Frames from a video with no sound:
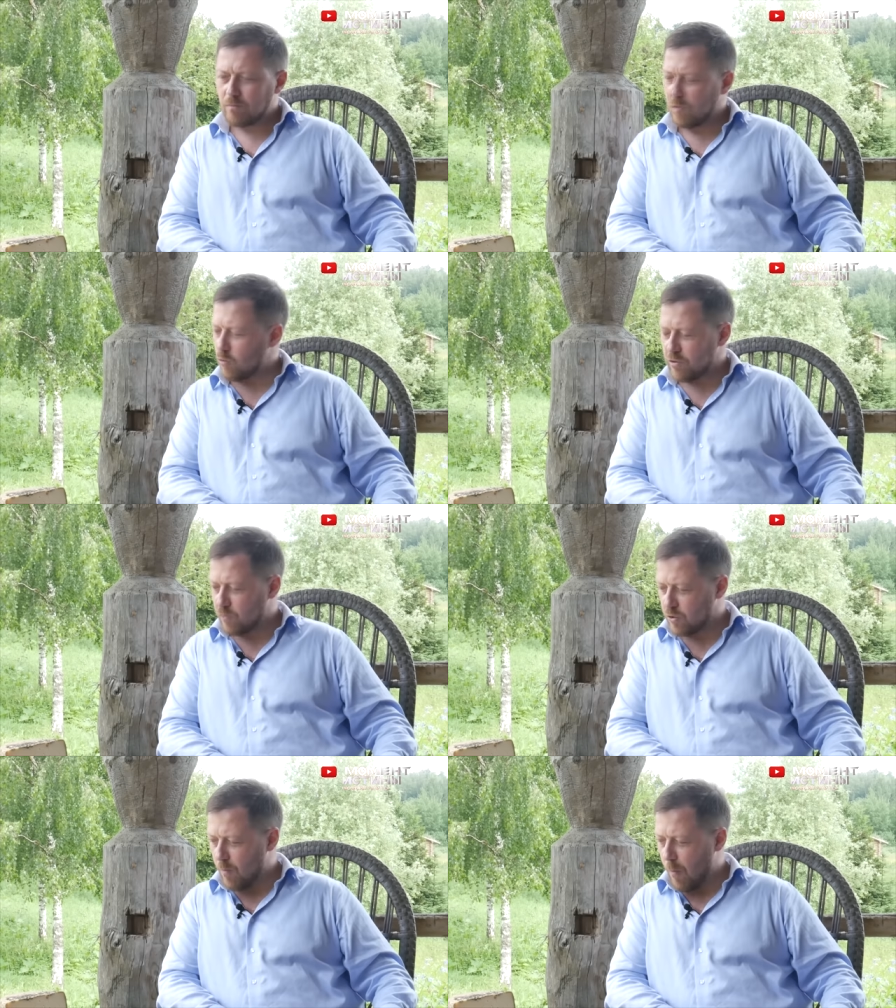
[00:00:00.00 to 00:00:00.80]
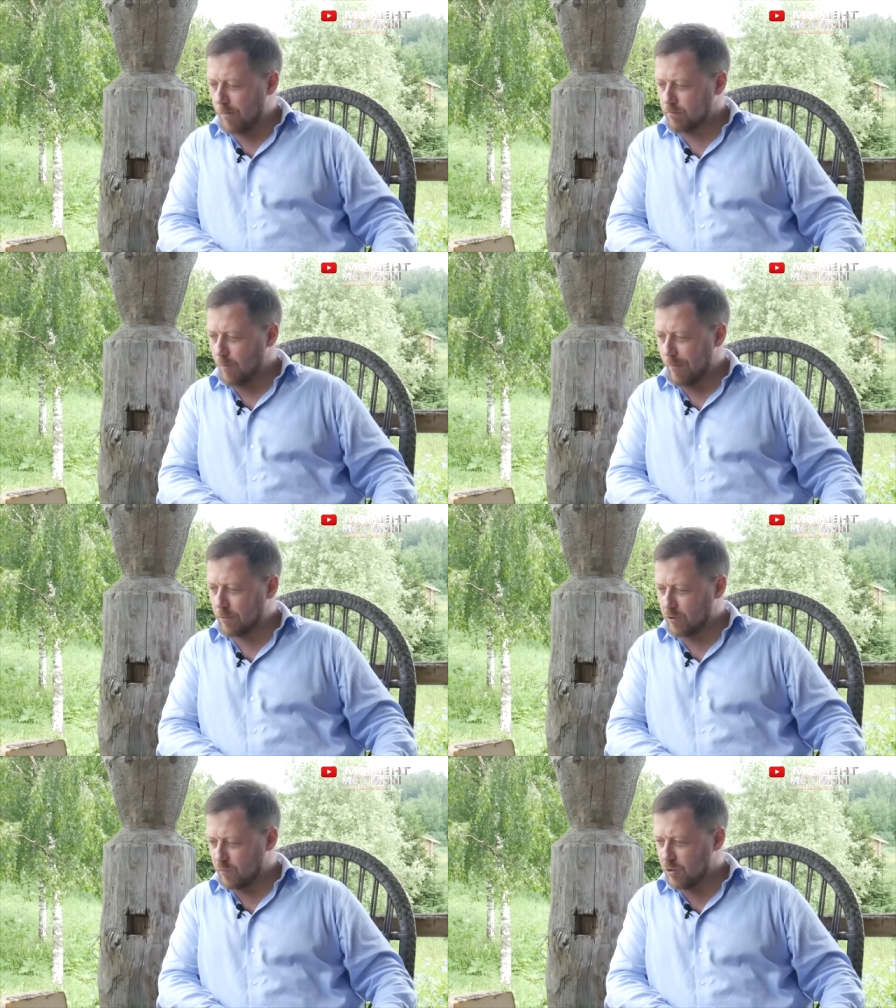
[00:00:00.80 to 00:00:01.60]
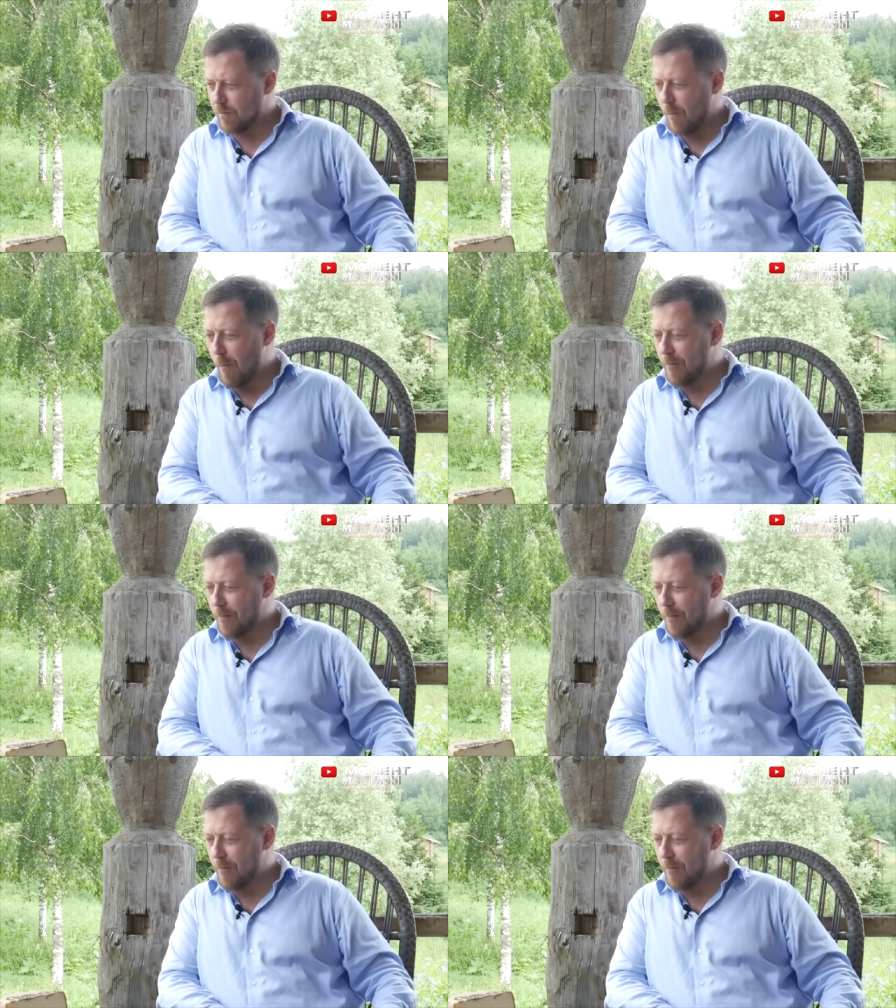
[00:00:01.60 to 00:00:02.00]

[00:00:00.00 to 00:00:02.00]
Очень вкусно. Очень вкусно.